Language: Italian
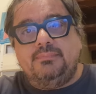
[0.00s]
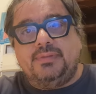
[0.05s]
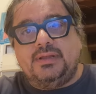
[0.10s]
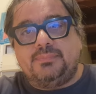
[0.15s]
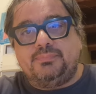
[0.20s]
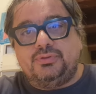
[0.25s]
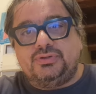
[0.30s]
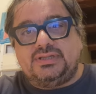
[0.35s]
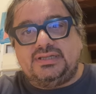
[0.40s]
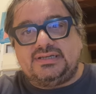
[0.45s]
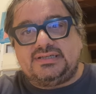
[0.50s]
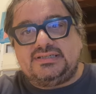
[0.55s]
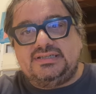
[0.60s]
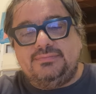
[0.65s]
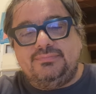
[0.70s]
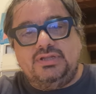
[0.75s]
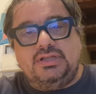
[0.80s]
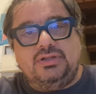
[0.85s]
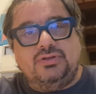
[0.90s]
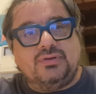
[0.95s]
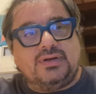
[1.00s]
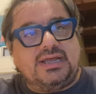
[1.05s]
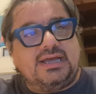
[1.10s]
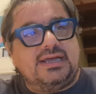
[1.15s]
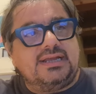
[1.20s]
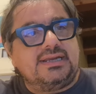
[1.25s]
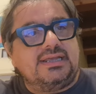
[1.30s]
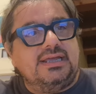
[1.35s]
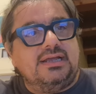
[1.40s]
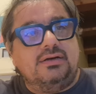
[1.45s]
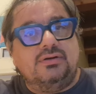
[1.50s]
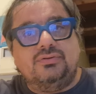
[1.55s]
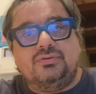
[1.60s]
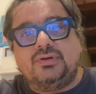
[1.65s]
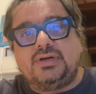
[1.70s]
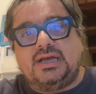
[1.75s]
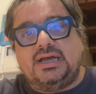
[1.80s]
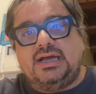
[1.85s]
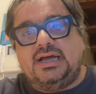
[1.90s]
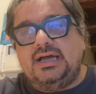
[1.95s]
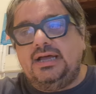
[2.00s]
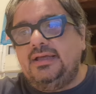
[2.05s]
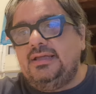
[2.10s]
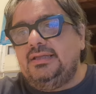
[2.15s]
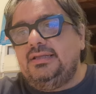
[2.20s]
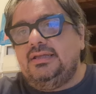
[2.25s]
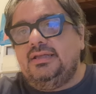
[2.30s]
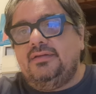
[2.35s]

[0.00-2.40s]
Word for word: per potersi migliorare e allora,